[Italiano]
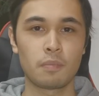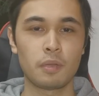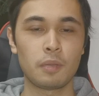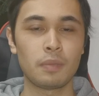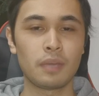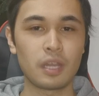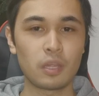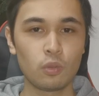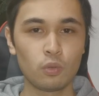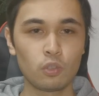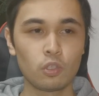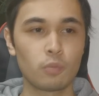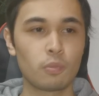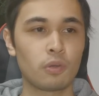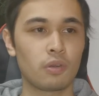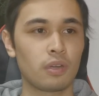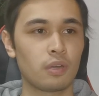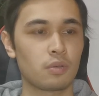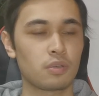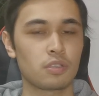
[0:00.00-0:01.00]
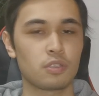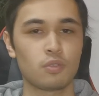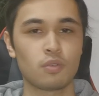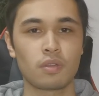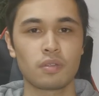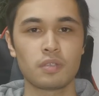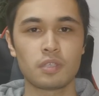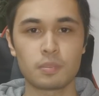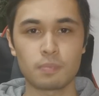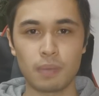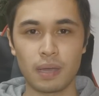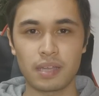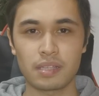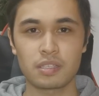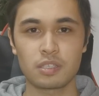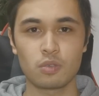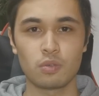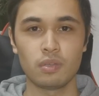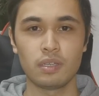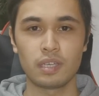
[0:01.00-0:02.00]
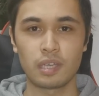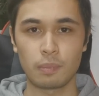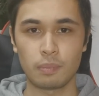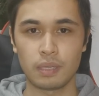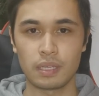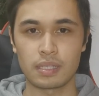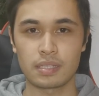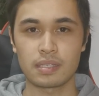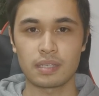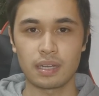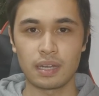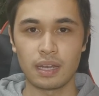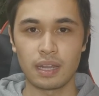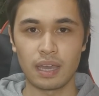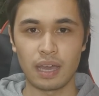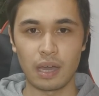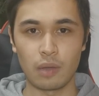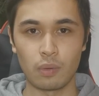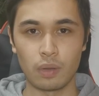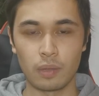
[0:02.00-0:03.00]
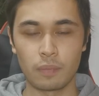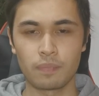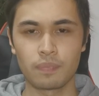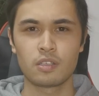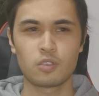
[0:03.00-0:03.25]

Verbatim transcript: prima di tutto per una questione di spazio e di capienza nelle aule.